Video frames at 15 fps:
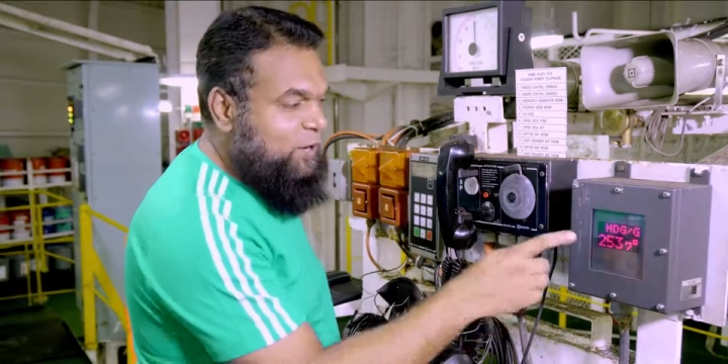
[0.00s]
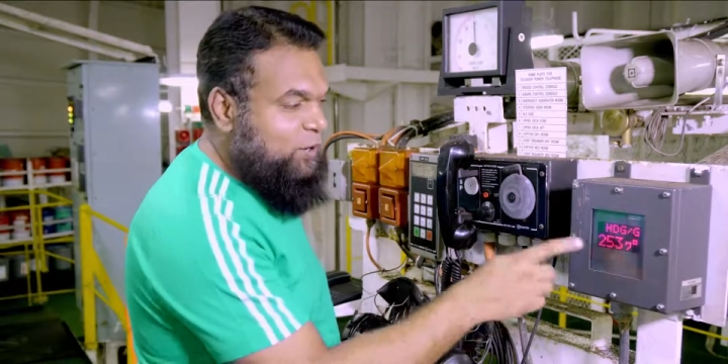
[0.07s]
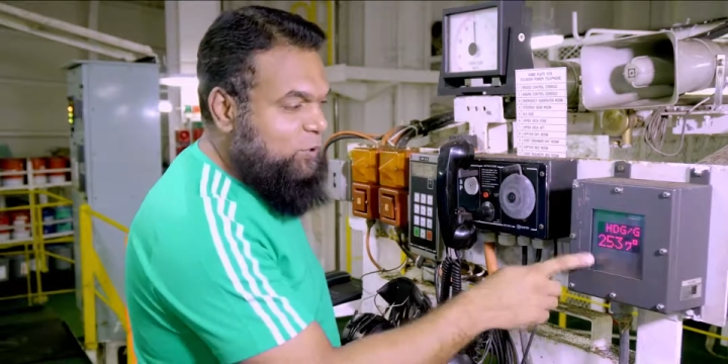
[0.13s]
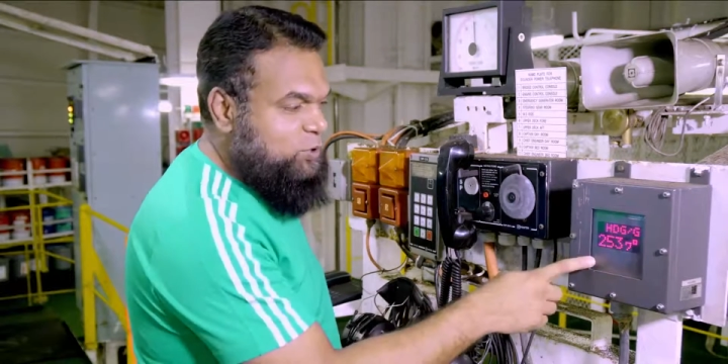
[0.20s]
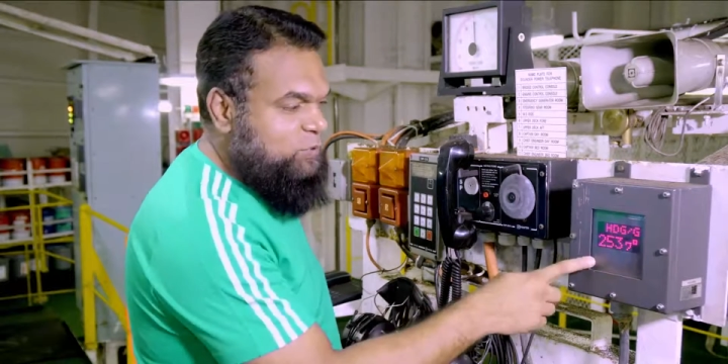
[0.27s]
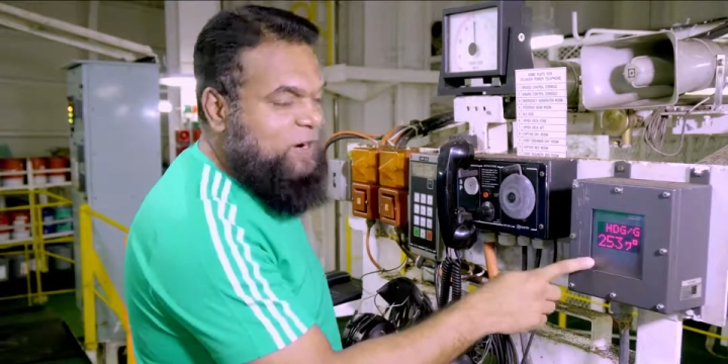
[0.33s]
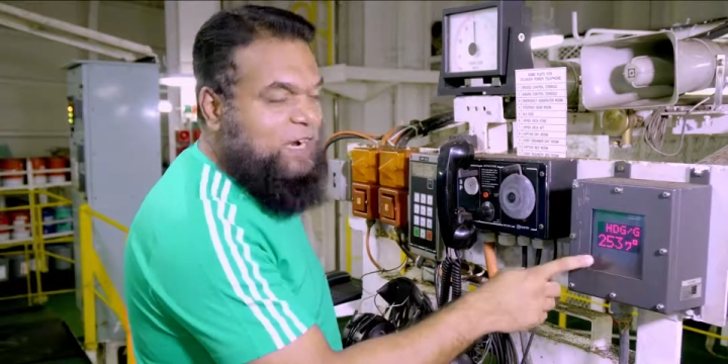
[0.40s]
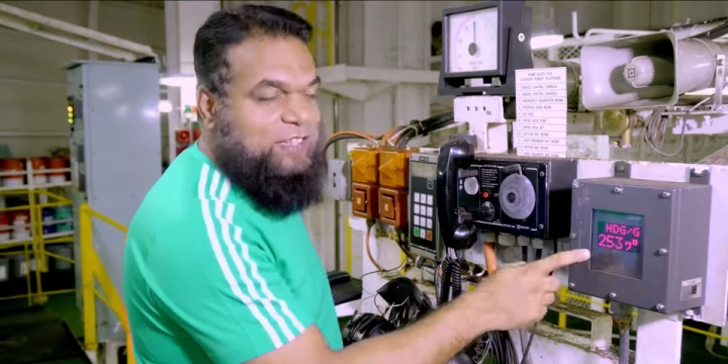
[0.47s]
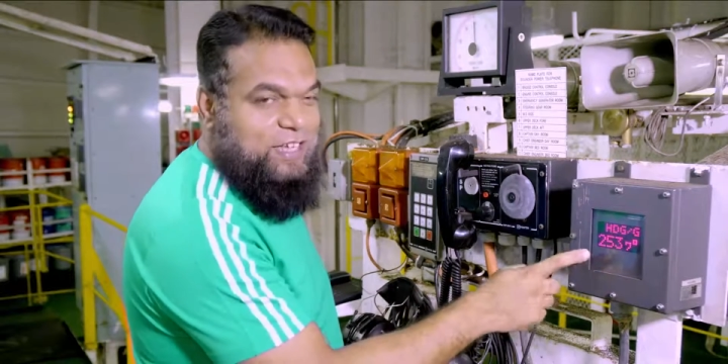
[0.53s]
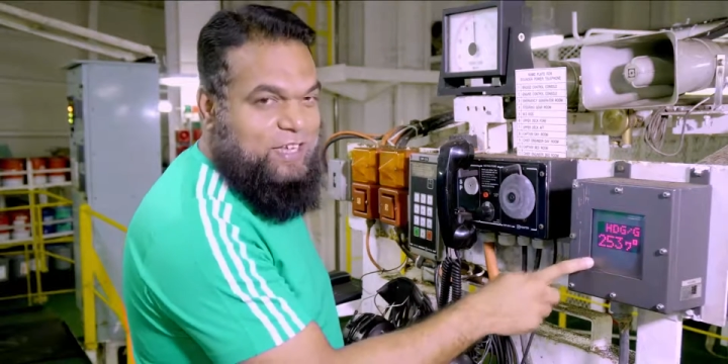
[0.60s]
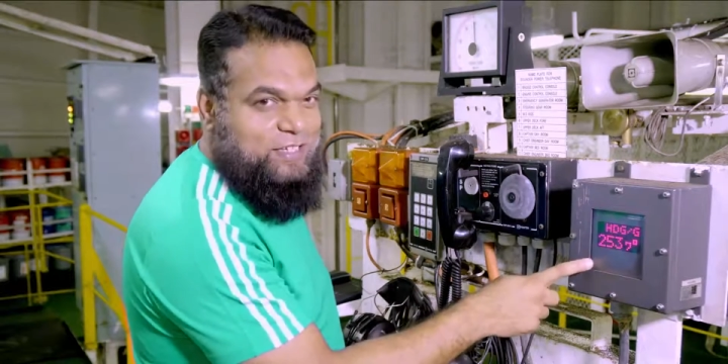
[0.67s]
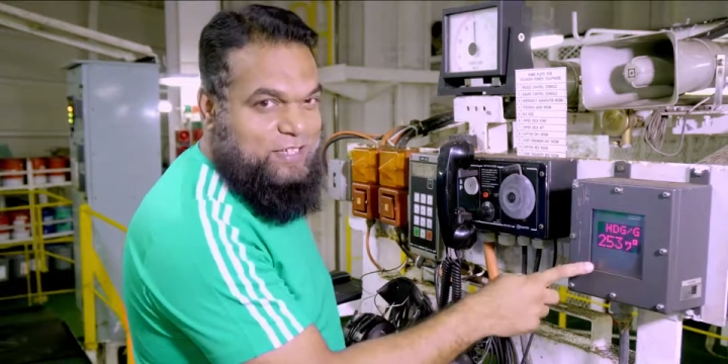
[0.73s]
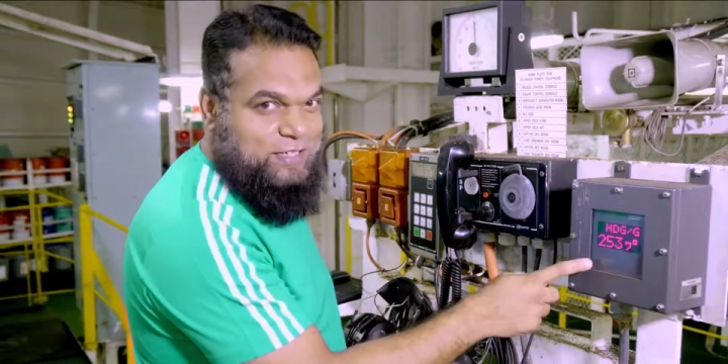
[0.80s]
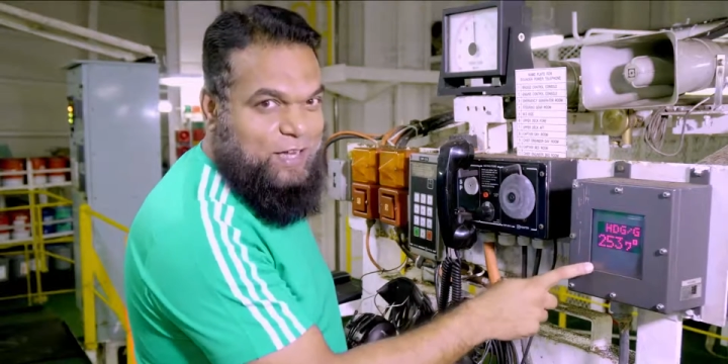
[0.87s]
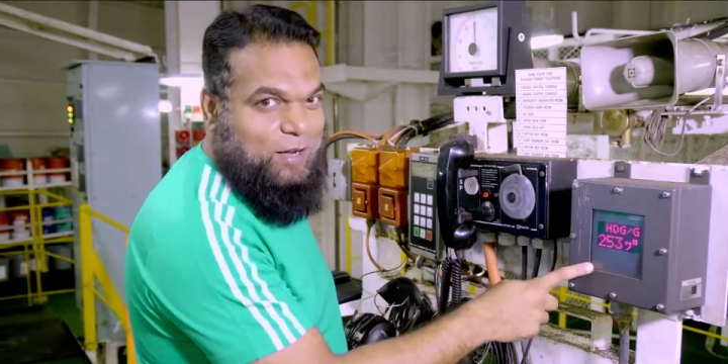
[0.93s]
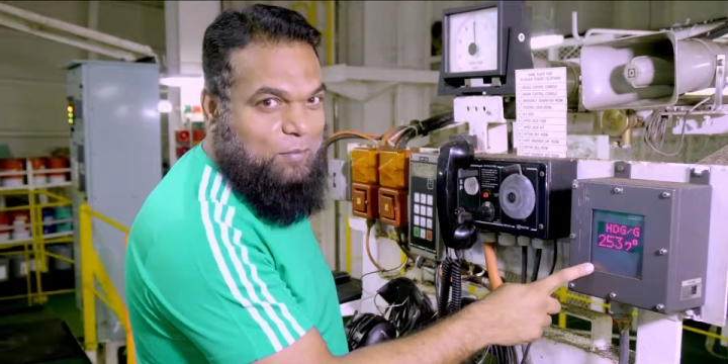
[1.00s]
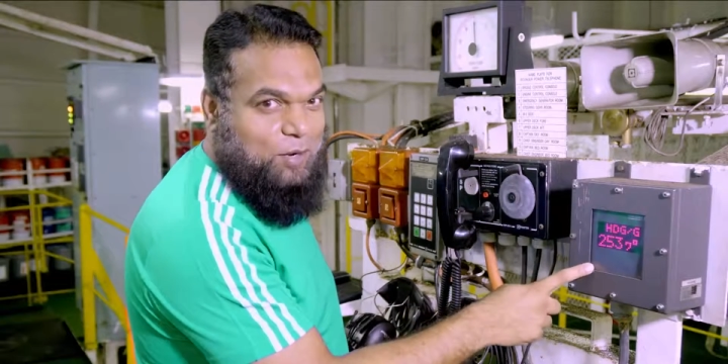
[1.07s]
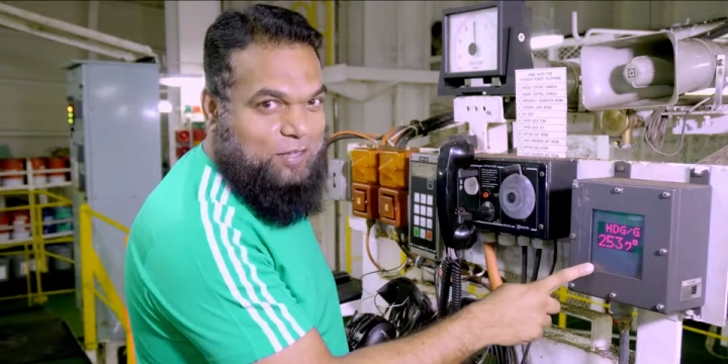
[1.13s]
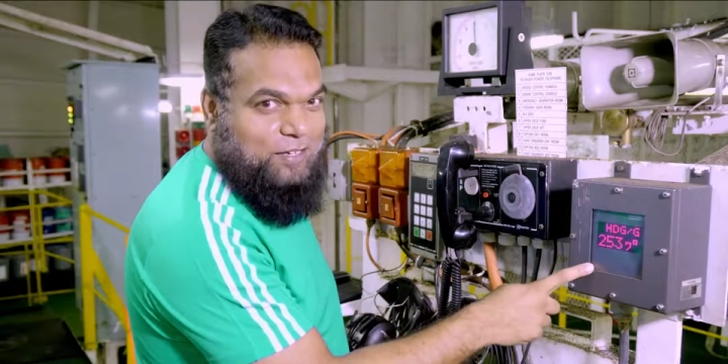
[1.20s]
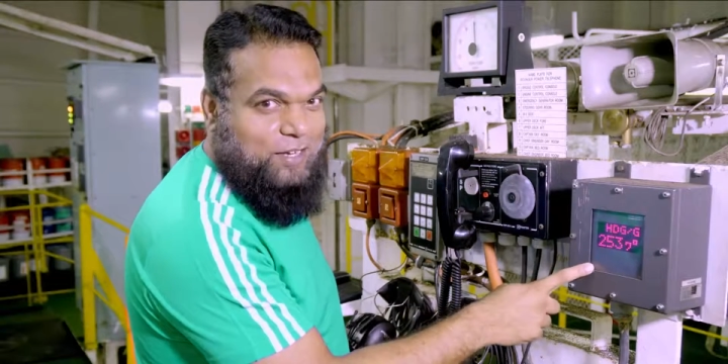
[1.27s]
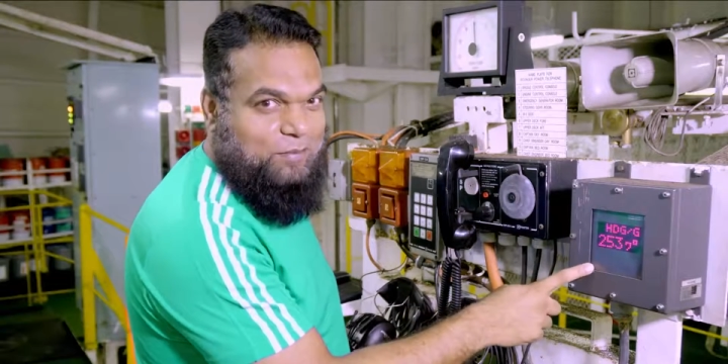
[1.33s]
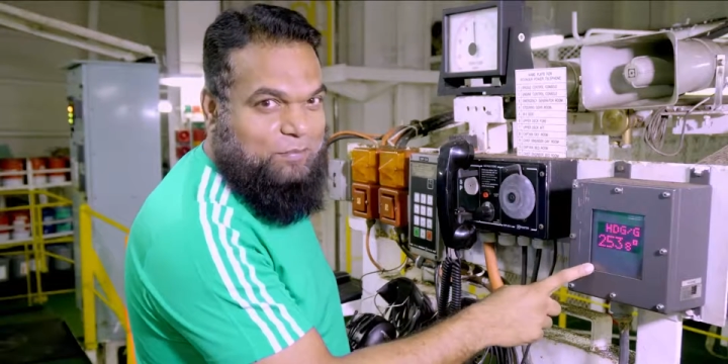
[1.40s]
उस वक्त ये चीज़
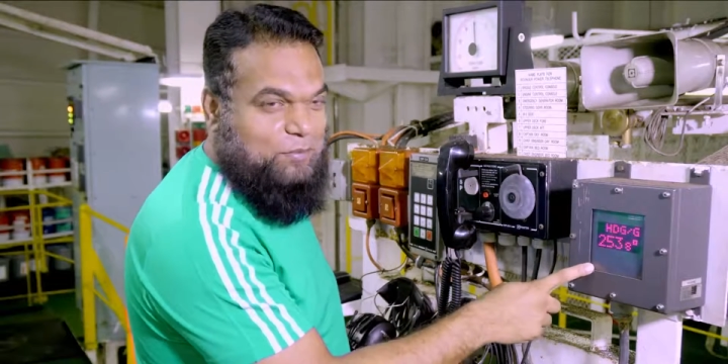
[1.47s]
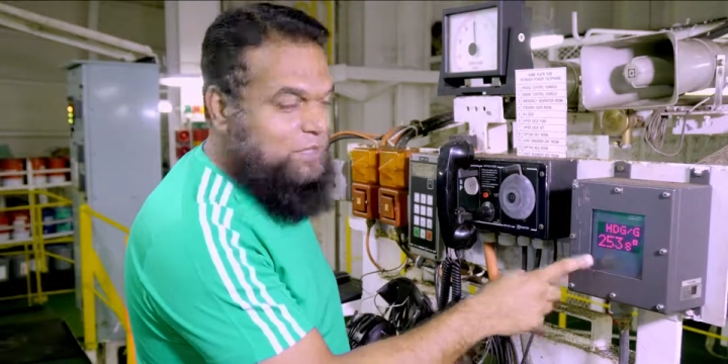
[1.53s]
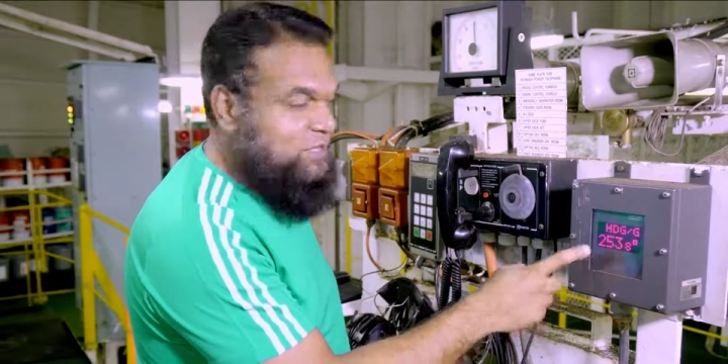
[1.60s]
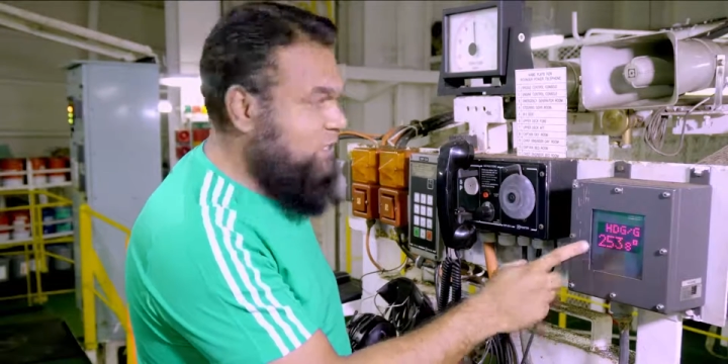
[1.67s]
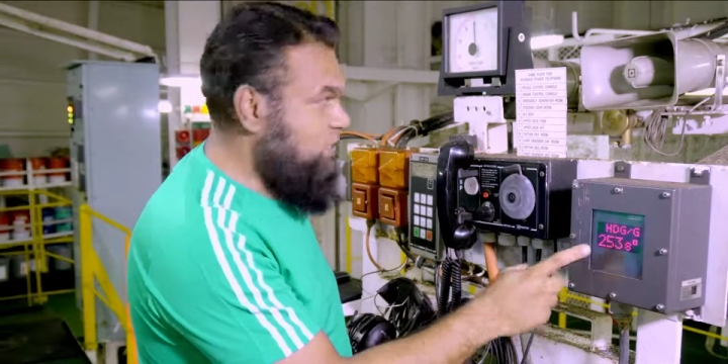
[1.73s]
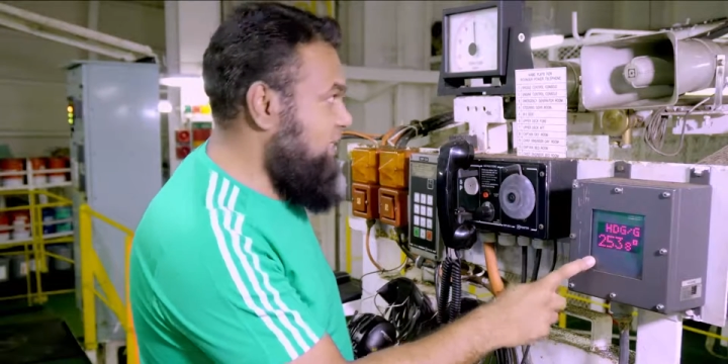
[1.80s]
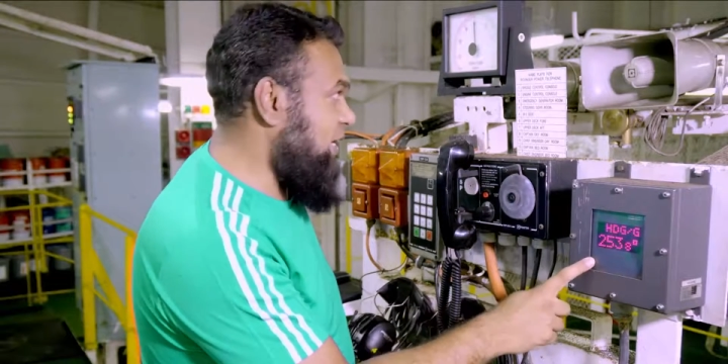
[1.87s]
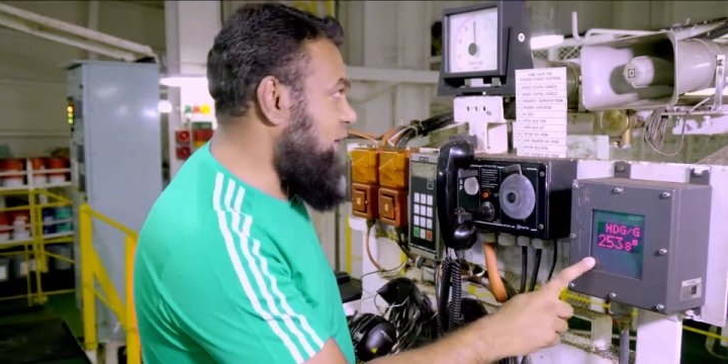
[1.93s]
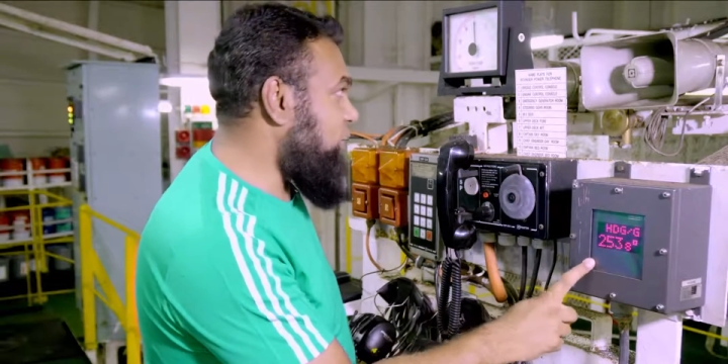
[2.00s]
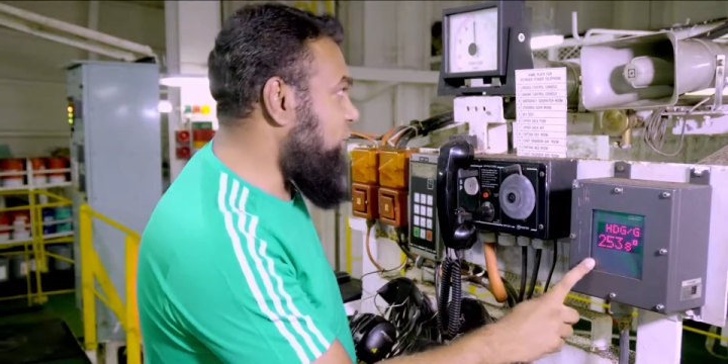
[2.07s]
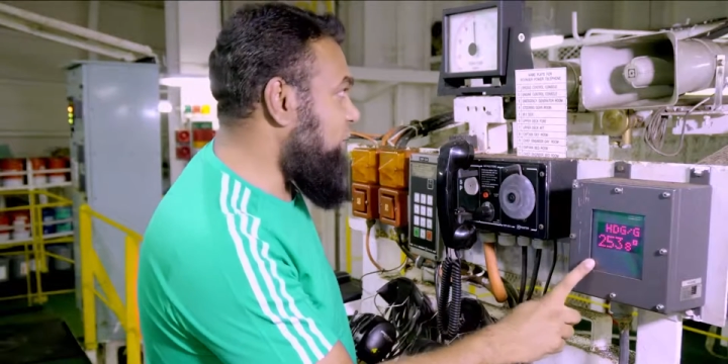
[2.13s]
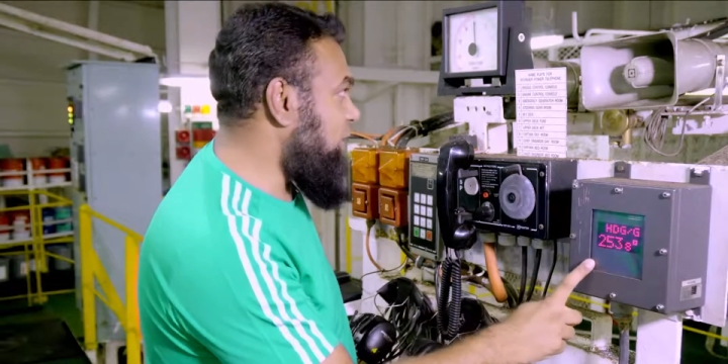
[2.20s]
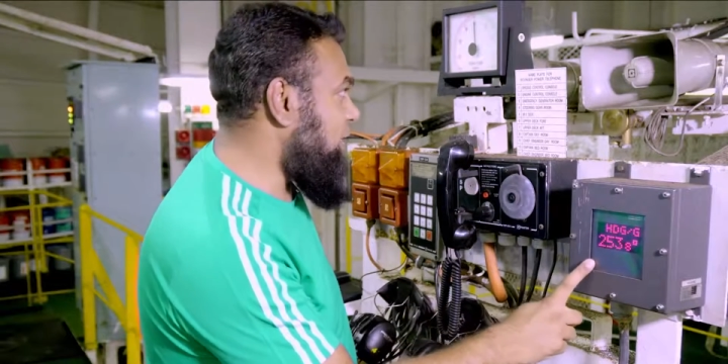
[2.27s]
काम आती है दिस इज़ जायरो